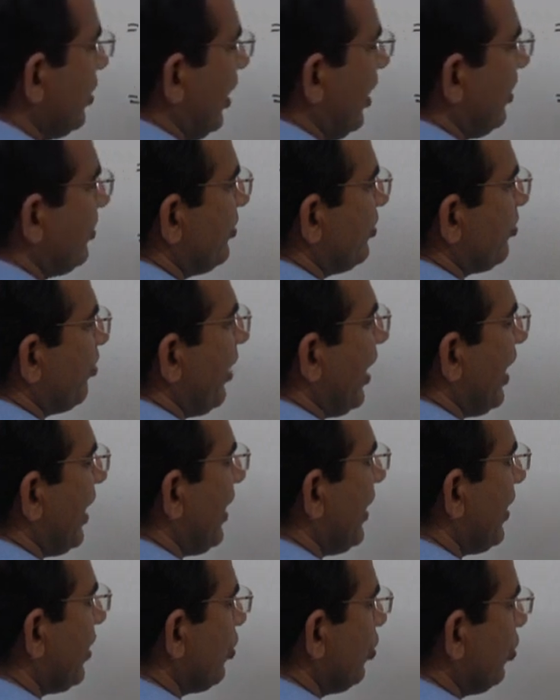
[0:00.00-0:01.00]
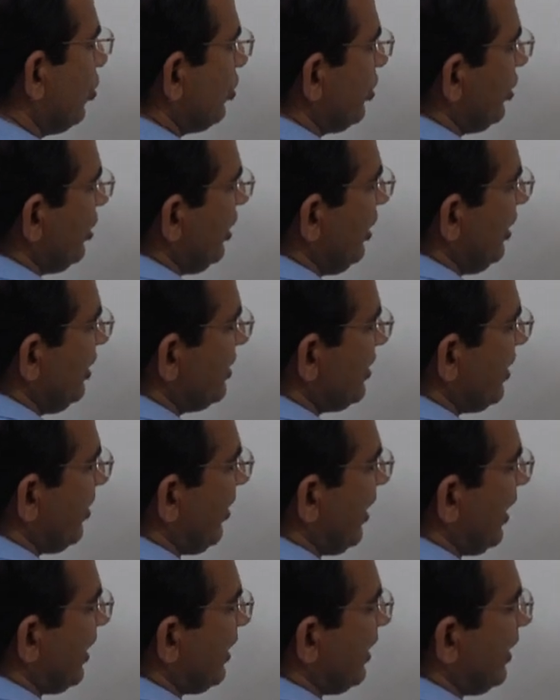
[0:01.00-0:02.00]
अब बारह को तीन से
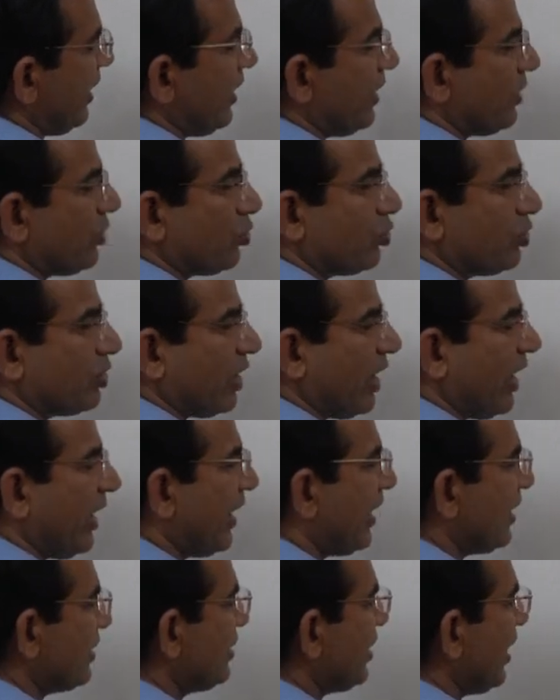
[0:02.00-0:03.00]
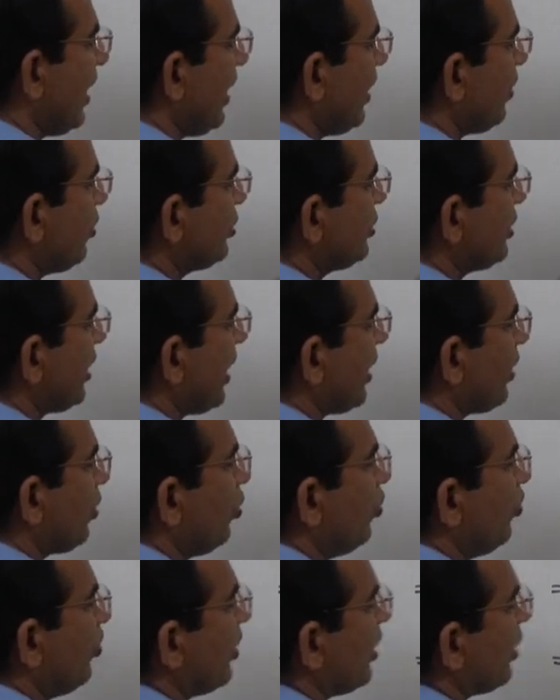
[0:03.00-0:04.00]
भाग करेंगे तो उत्तर आएगा चार और चार
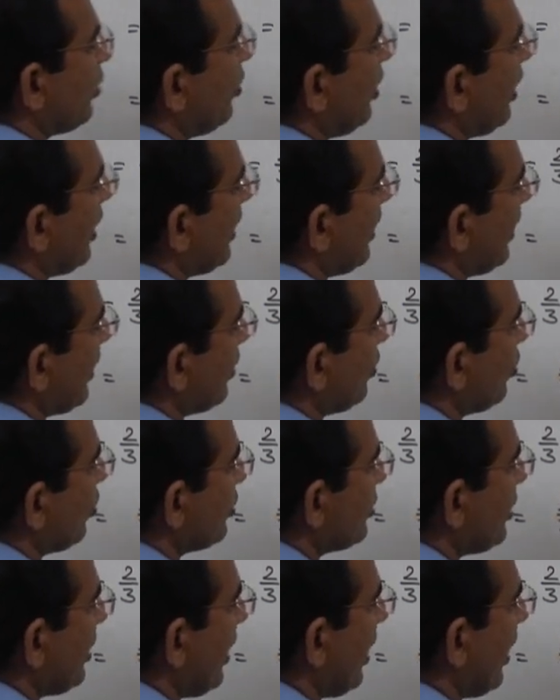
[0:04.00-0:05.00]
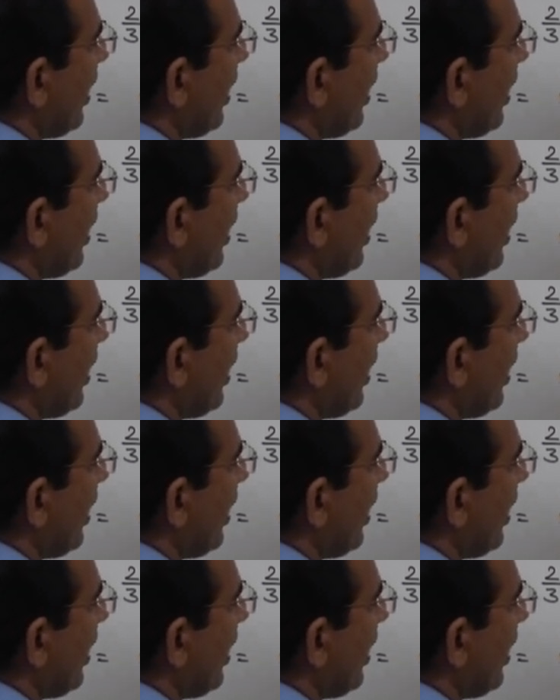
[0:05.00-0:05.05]
को ऊपर गुणा करेंगे दो से